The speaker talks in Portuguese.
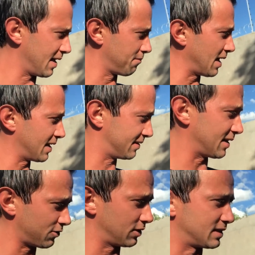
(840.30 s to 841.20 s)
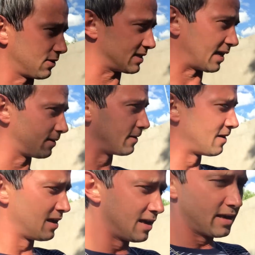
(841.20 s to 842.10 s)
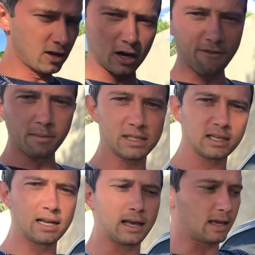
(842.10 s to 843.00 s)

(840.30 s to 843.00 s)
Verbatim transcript: merecer tudo isso, engraçado. E nós vamos ensinar,